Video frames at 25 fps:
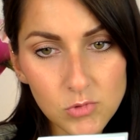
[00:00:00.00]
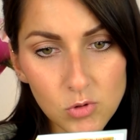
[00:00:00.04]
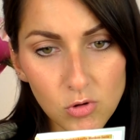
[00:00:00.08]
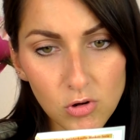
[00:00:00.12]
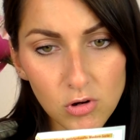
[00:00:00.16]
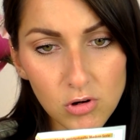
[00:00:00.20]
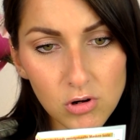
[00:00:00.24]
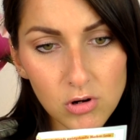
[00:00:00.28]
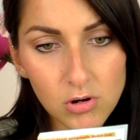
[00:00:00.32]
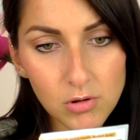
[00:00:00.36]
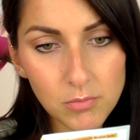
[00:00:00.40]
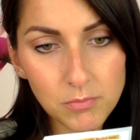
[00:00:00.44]

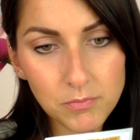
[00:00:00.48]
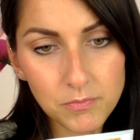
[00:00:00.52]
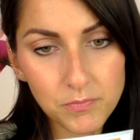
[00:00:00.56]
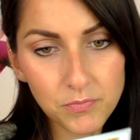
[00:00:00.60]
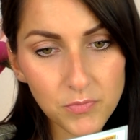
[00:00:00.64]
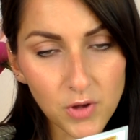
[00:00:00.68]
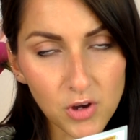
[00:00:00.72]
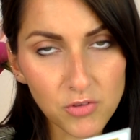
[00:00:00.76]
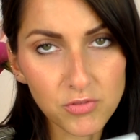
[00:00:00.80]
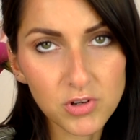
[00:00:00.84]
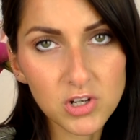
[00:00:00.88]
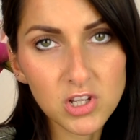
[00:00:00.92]
Ja,
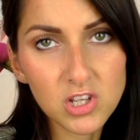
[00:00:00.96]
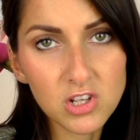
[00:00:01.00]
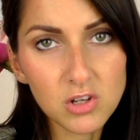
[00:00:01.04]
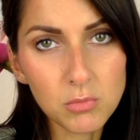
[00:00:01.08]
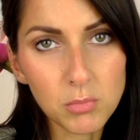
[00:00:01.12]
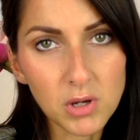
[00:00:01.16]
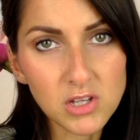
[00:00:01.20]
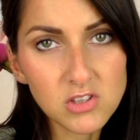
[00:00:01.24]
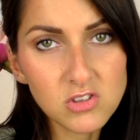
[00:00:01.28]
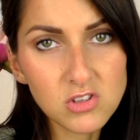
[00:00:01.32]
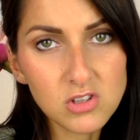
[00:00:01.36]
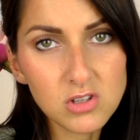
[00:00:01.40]
aber wenn ich eine
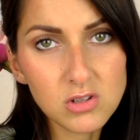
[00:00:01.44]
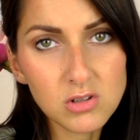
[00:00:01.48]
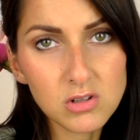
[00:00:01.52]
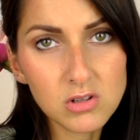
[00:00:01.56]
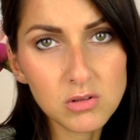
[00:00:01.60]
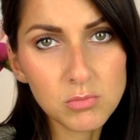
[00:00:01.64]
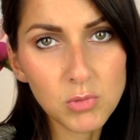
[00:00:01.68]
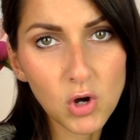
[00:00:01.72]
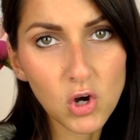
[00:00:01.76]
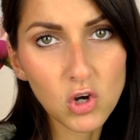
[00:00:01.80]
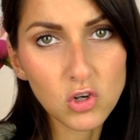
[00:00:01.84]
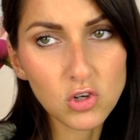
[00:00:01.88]
Maske
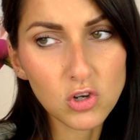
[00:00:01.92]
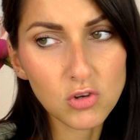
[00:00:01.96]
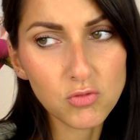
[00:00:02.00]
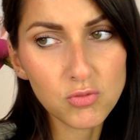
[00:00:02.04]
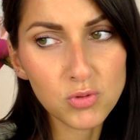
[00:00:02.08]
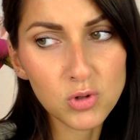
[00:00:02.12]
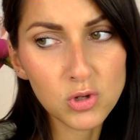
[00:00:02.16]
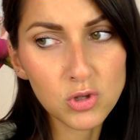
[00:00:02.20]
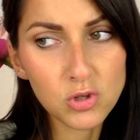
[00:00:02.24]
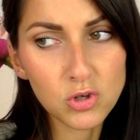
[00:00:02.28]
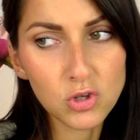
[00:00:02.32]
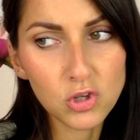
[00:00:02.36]
mache, dann
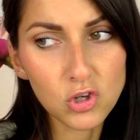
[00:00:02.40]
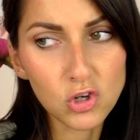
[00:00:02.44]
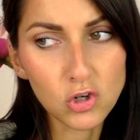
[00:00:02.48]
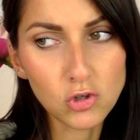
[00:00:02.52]
will ich nicht